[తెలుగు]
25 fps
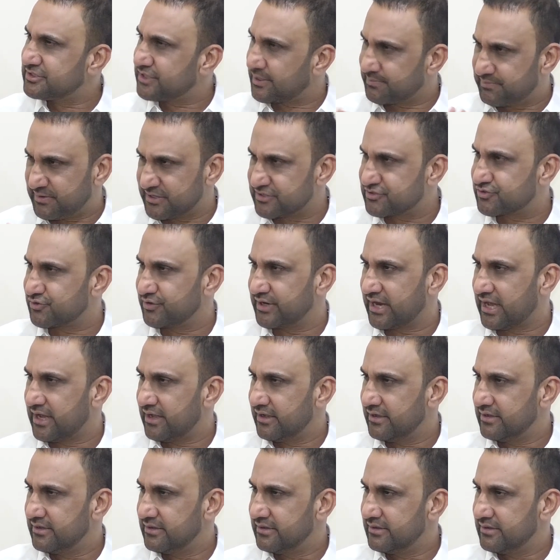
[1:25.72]
చెప్పేస్తున్నా
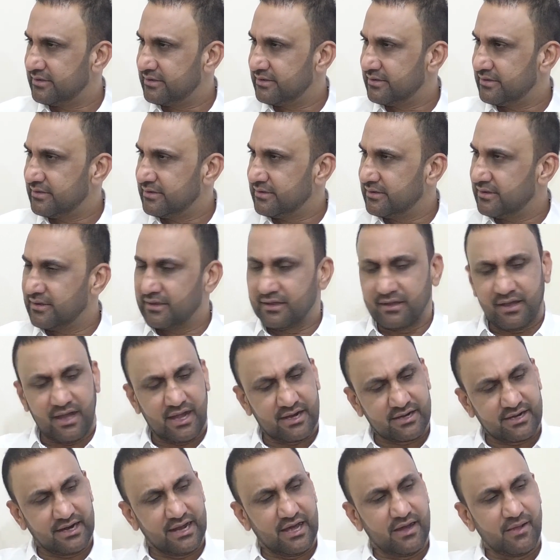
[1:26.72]

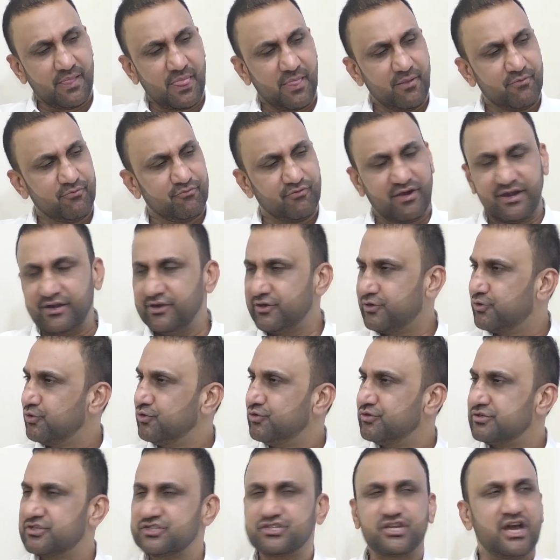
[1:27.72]
అక్కడ వన్
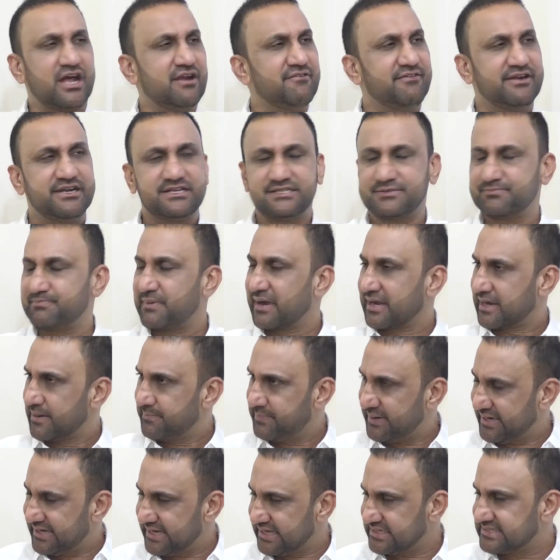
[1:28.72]
టూ స్టాల్వెట్స్ పక్క
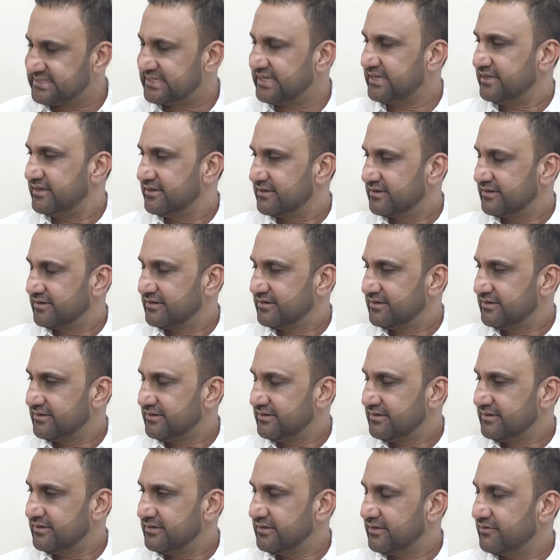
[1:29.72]
పెట్టేసి
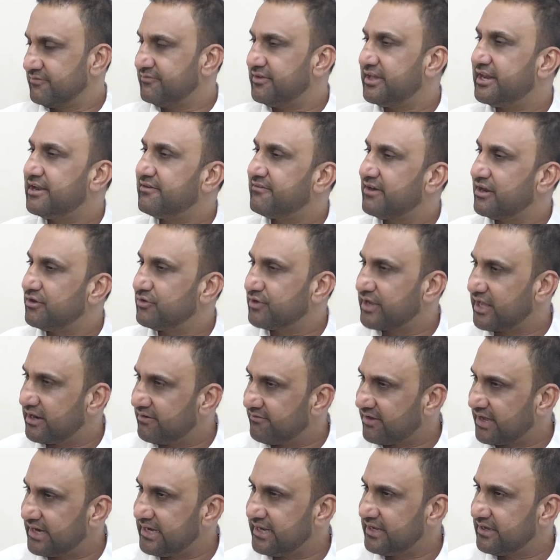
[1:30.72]
వేరే వాళ్ళు
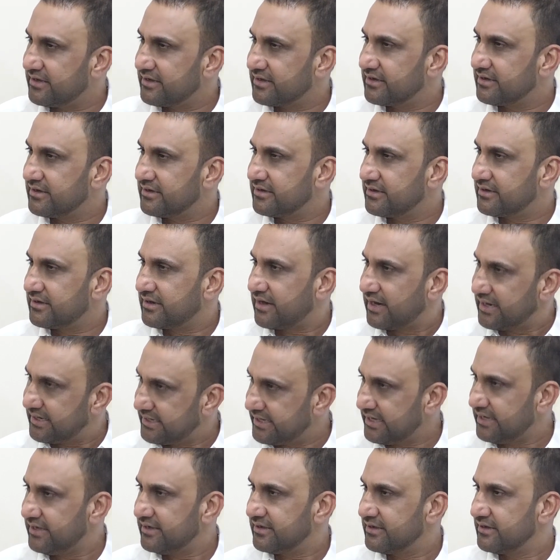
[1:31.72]
గెలవాలి
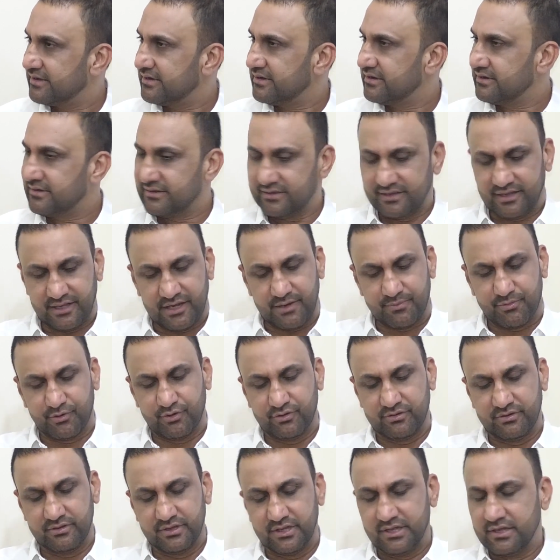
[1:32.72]
అంటే
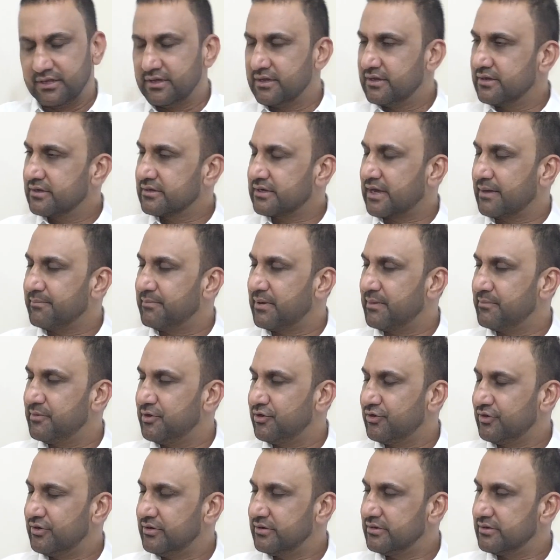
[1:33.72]
ఇప్పుడు
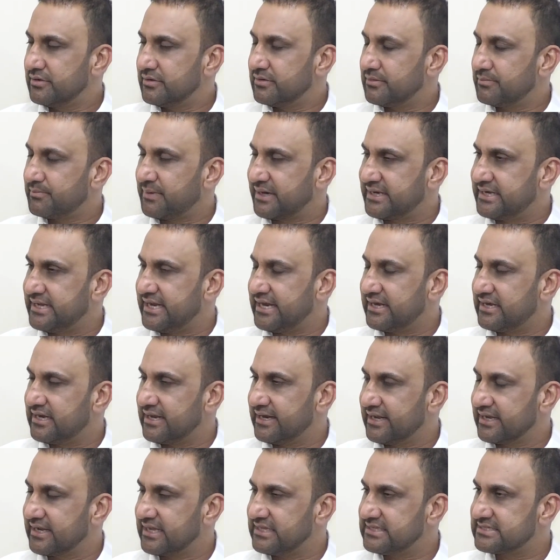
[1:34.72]
ఖమ్మంలో బట్టి
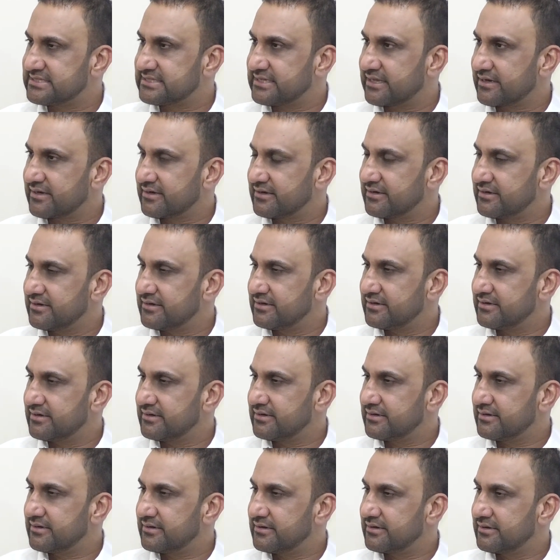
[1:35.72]
ఎట్లైనా గెలుస్తారు
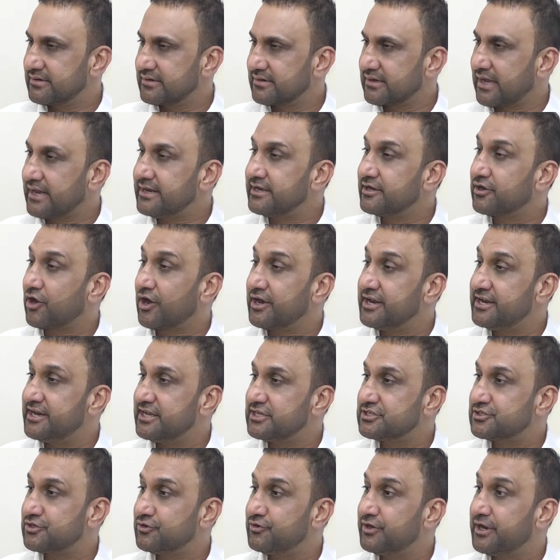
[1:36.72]
ఓకే కానీ
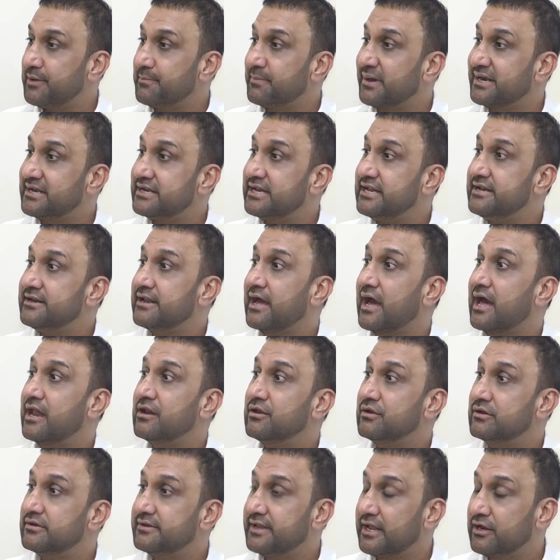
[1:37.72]
కోఆర్డినేషన్ ఉంటే బట్టి
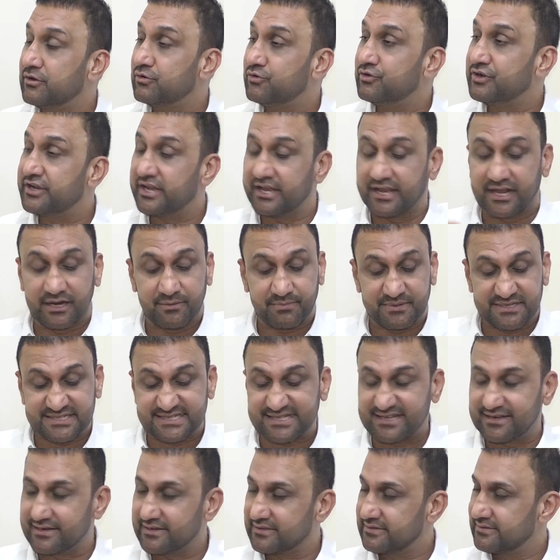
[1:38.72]
నాల్ నలుగురికి
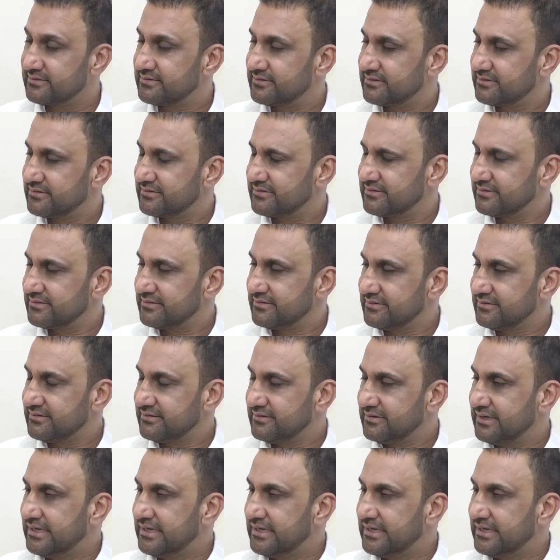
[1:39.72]
గెలిపిస్తారు ఓకే